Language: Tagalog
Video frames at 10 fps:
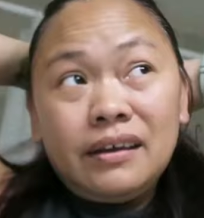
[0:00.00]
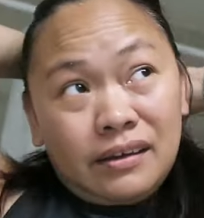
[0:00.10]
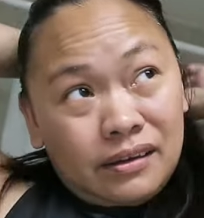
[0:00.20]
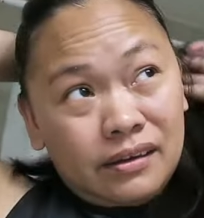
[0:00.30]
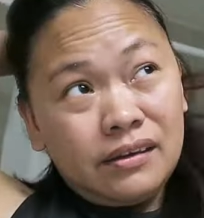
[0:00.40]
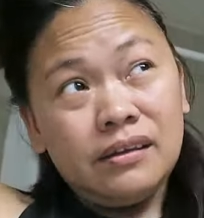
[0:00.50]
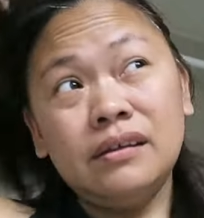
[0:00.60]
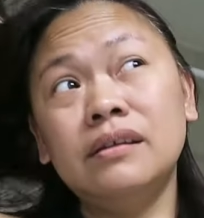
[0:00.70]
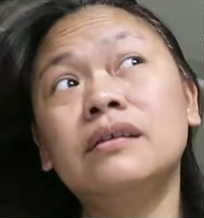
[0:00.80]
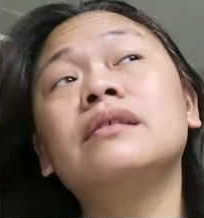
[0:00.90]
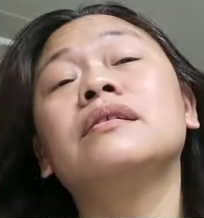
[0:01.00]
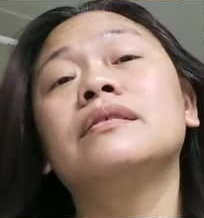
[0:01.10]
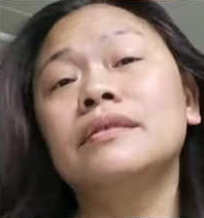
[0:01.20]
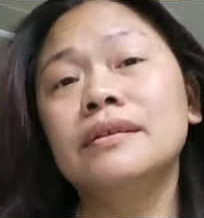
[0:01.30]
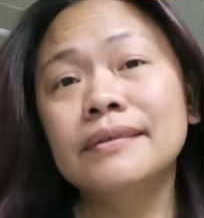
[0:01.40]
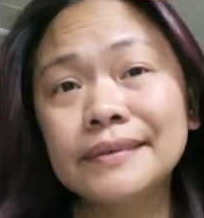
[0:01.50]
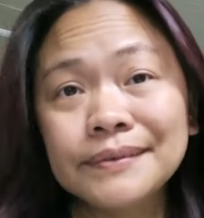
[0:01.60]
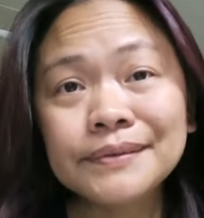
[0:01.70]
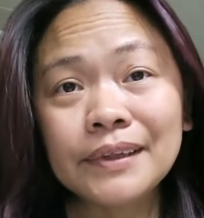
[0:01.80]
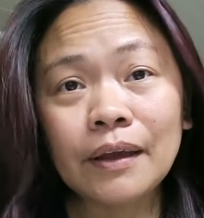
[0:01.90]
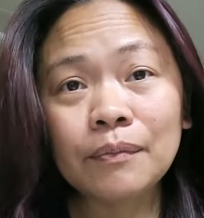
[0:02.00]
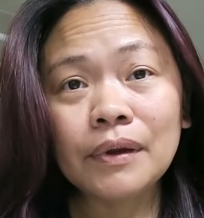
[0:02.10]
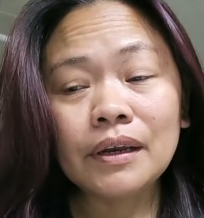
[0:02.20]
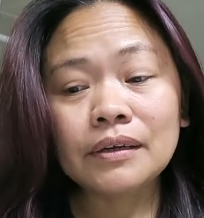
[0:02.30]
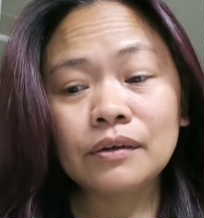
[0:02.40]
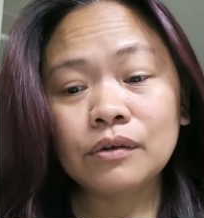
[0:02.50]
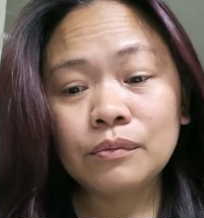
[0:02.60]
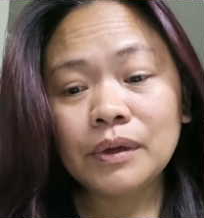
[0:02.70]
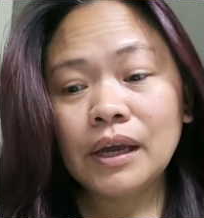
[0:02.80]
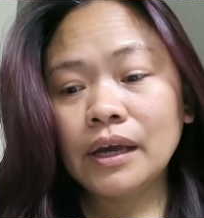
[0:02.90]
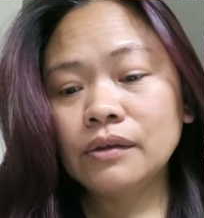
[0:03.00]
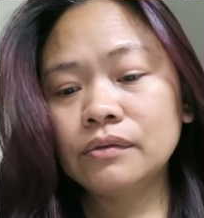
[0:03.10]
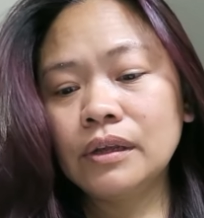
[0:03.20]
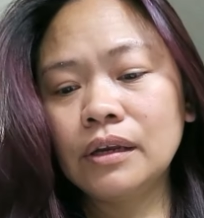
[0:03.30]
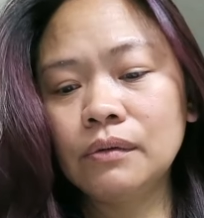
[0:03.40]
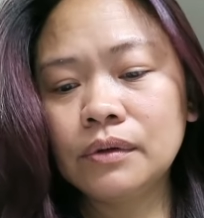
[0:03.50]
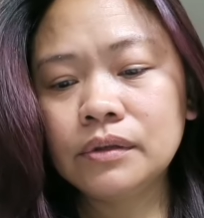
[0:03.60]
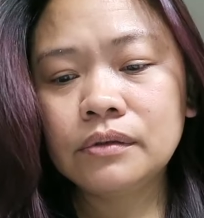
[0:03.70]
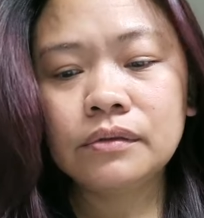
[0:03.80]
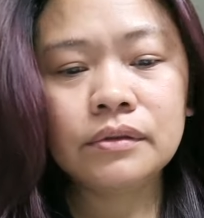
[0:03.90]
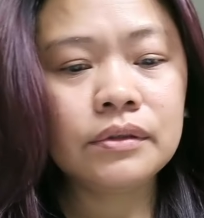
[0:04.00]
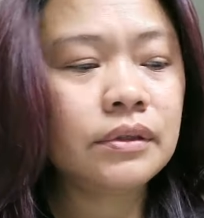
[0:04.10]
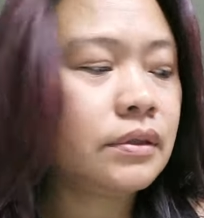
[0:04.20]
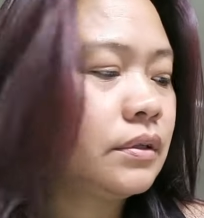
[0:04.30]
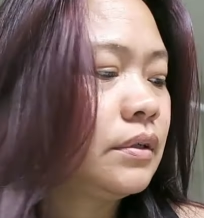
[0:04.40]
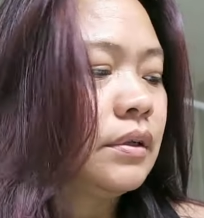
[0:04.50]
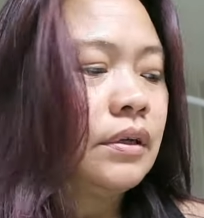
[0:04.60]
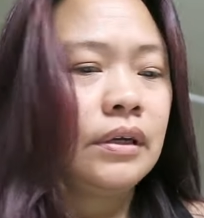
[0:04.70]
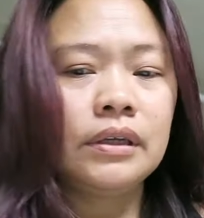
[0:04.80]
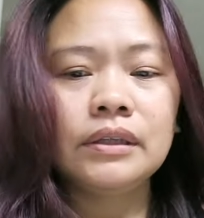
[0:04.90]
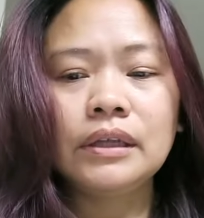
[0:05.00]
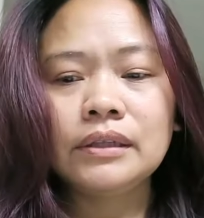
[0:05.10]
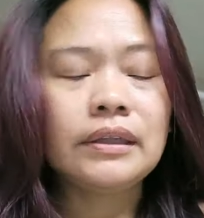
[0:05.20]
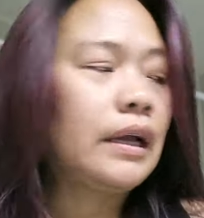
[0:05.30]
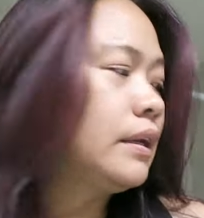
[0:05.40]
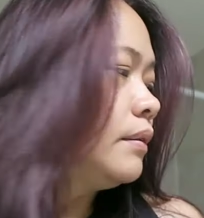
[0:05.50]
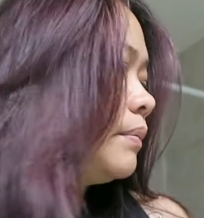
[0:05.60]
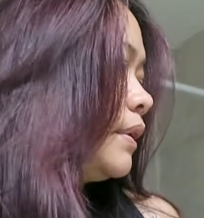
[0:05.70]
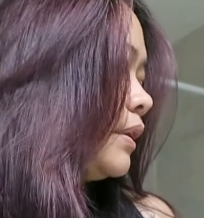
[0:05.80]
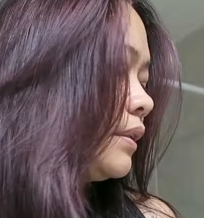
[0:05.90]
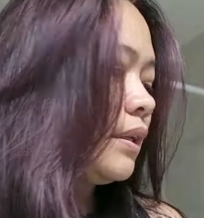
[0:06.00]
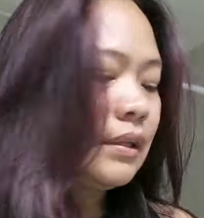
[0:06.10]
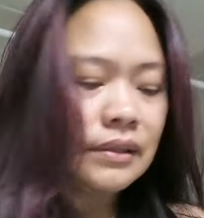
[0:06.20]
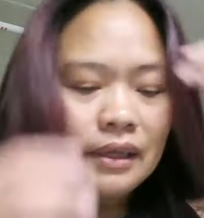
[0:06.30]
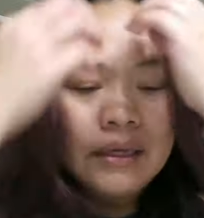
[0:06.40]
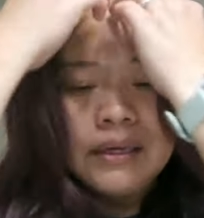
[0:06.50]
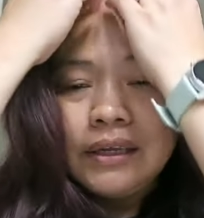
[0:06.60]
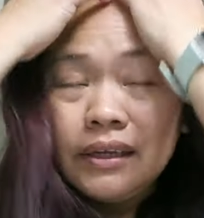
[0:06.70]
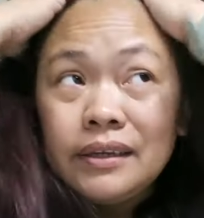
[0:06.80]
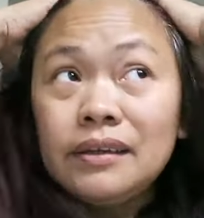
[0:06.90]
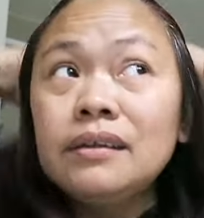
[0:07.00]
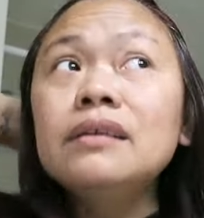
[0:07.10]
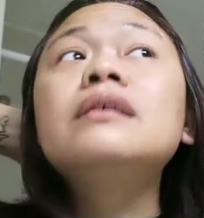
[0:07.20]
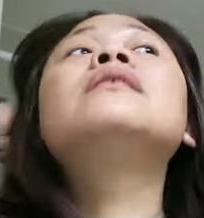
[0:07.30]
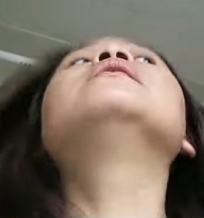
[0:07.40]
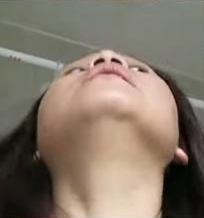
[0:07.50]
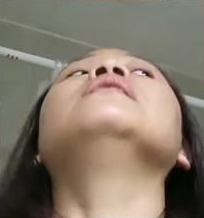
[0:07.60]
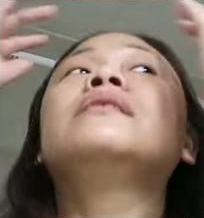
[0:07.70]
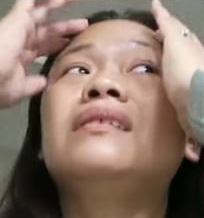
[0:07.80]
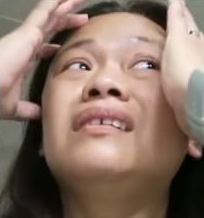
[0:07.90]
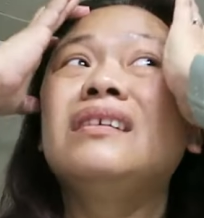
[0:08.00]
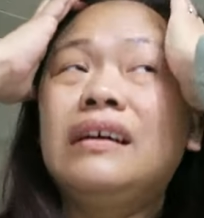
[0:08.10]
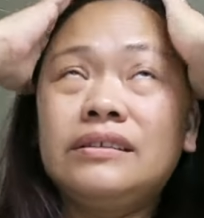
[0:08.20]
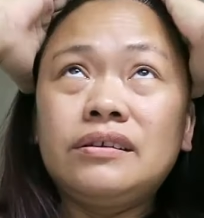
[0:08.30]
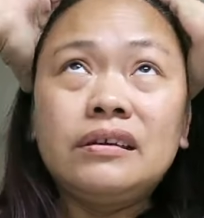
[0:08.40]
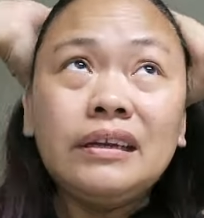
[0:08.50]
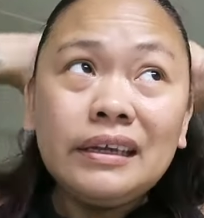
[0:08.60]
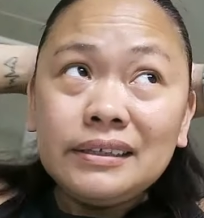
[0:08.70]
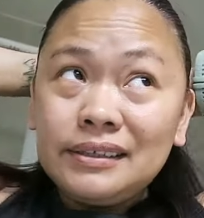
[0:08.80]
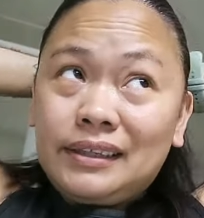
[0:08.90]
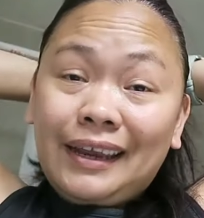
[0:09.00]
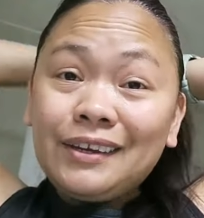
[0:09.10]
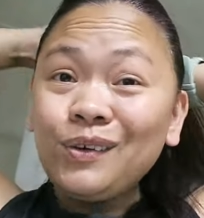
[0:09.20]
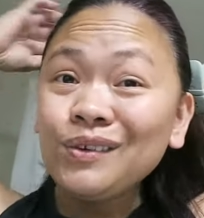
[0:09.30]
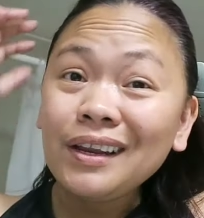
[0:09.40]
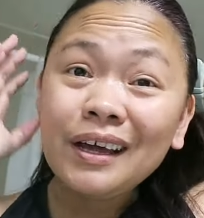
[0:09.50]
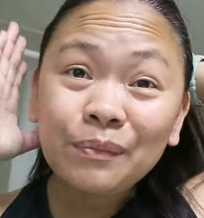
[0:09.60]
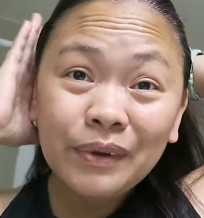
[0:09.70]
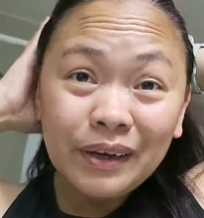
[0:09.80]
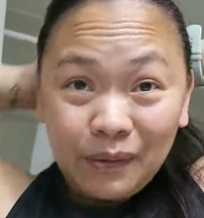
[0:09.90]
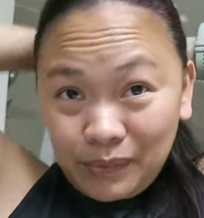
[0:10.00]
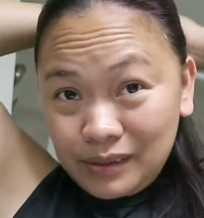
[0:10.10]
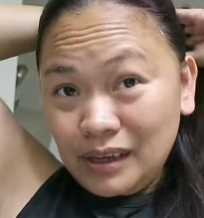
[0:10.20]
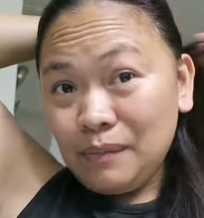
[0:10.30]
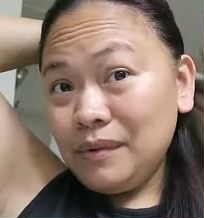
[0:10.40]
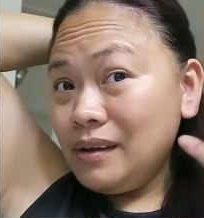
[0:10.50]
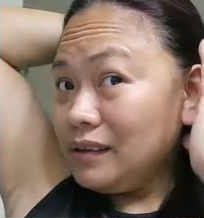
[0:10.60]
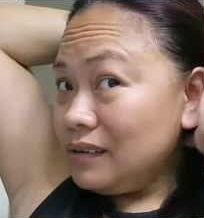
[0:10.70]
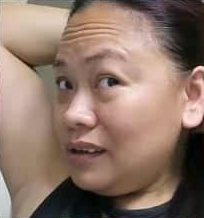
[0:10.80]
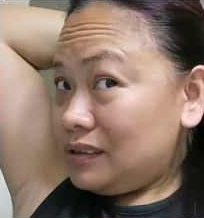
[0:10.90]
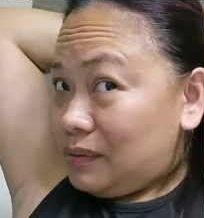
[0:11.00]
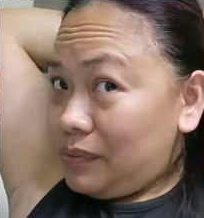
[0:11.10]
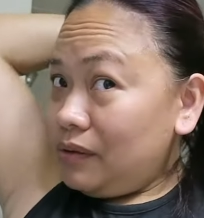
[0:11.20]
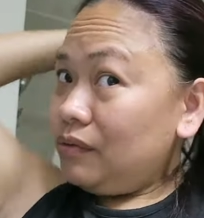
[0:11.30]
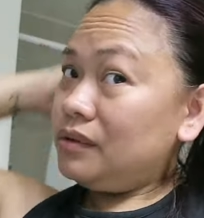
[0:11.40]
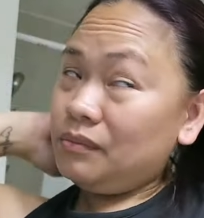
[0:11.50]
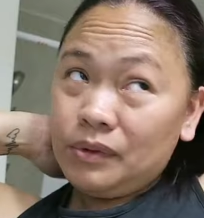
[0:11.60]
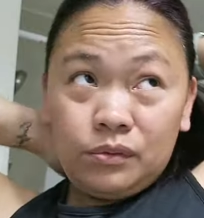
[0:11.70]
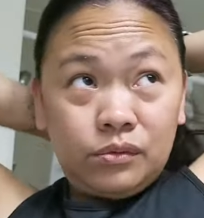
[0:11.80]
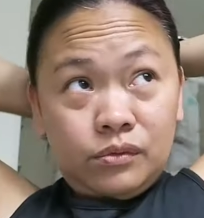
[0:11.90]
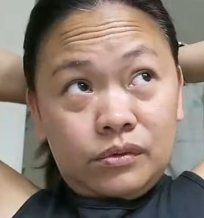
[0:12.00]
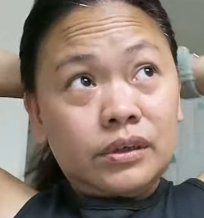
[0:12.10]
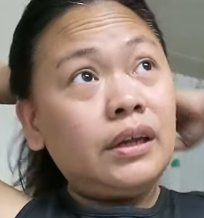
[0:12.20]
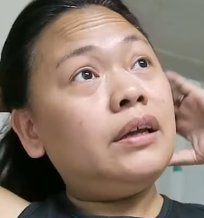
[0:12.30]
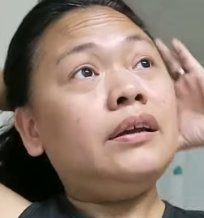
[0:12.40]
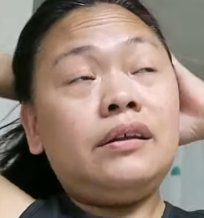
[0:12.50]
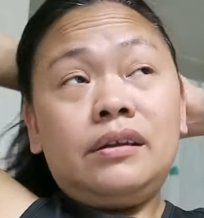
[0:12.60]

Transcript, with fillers: And ngayon pa lang humiga yung dalawa doon. At daldalan pa ng daldalan. As early as 9 o'clock, pinapasabihan, kinasabihan ko ng matulog na.